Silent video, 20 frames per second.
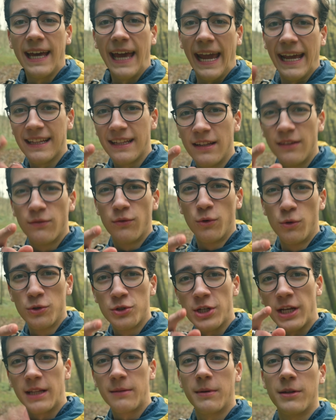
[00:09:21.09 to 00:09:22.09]
einen
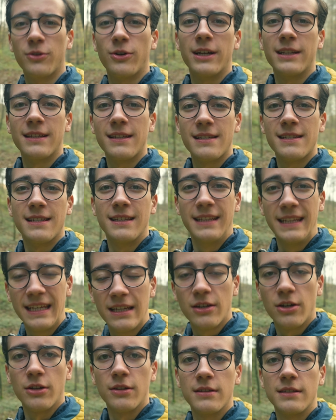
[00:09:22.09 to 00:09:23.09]
Wunsch hätten wir noch an das
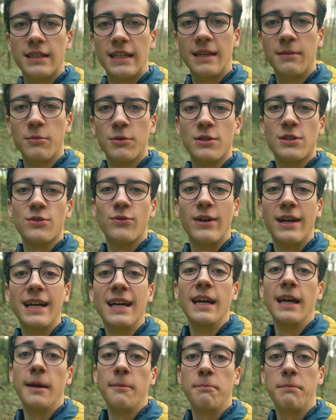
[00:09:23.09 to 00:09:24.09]
Nikon-Team und zwar
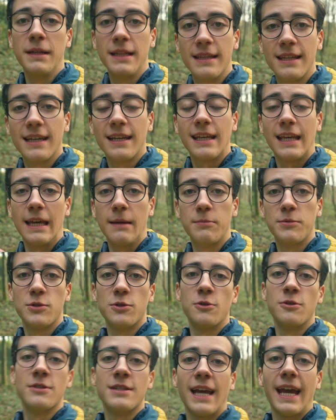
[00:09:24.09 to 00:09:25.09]
bitte
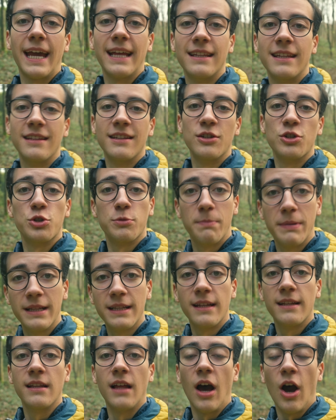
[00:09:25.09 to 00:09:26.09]
gebt uns einen
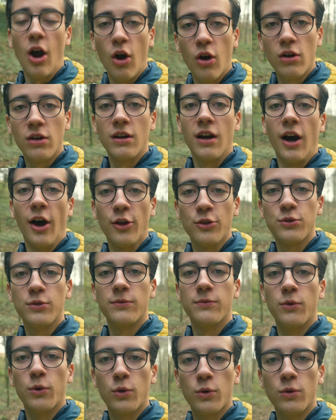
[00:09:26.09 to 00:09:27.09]

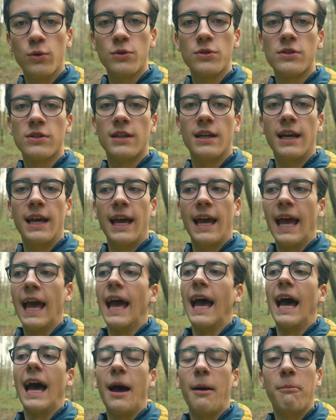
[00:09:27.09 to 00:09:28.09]
Spinnenaugen-Autofokus
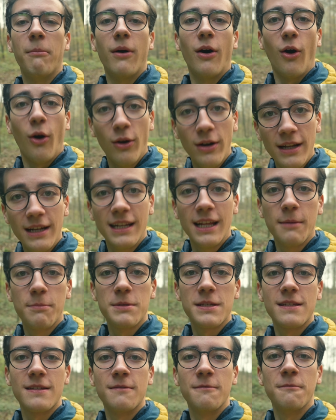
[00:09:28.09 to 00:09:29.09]
am
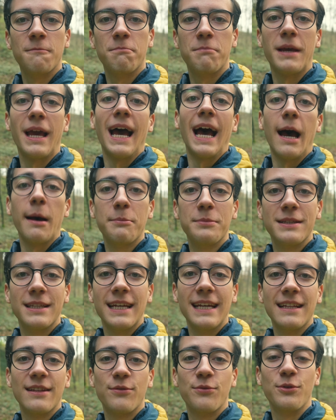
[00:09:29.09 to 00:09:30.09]
allerliebsten per
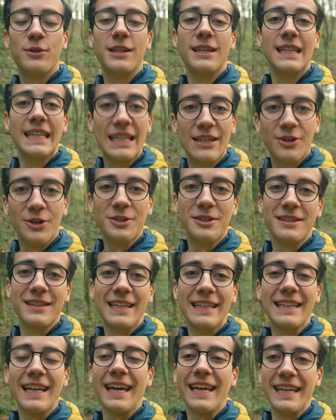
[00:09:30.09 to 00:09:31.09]
Update für die Nikon
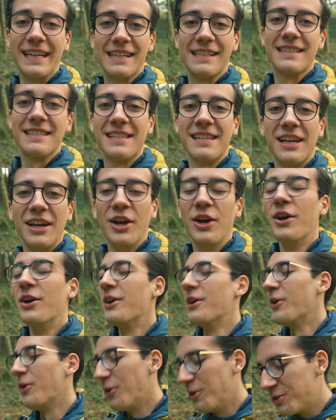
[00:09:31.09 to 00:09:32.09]
D3X.
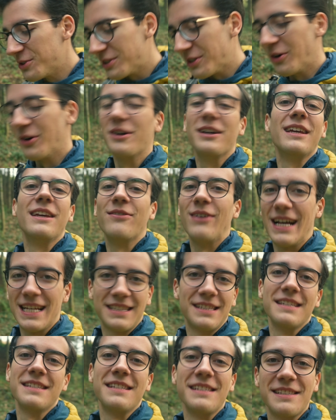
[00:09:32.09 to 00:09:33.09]
Und ja, ich
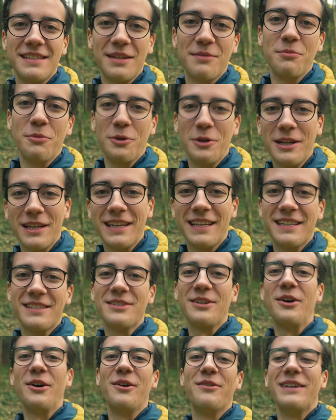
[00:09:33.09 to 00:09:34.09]
weiß, dass das nicht möglich
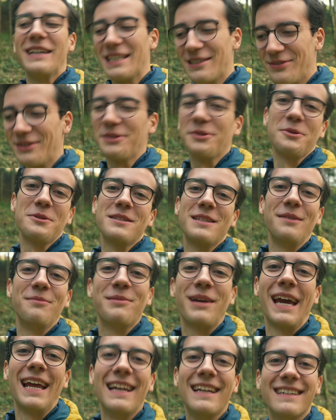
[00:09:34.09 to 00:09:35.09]
ist, aber es war
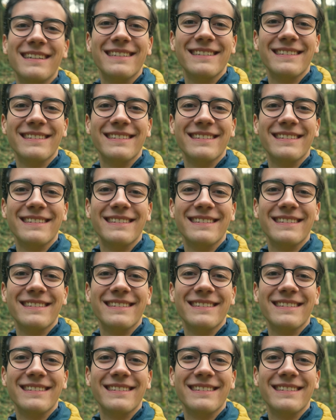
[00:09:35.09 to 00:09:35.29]
trotzdem geil.